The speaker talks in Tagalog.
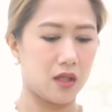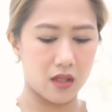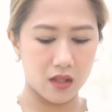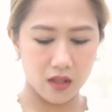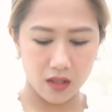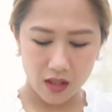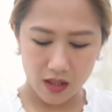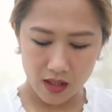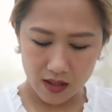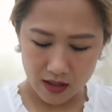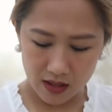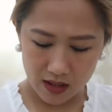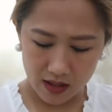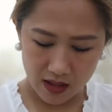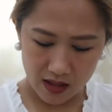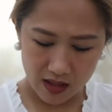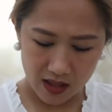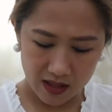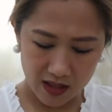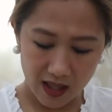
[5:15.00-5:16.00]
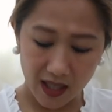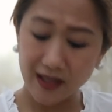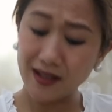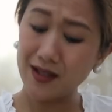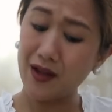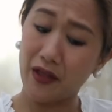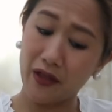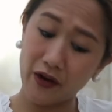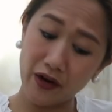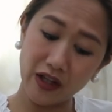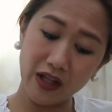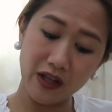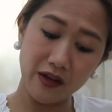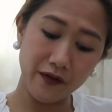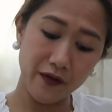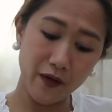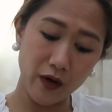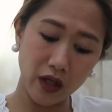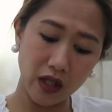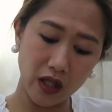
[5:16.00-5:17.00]
And this is in the size 13 to
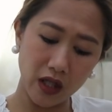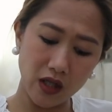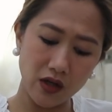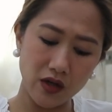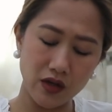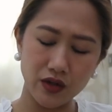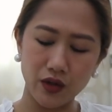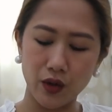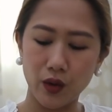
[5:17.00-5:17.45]
14 years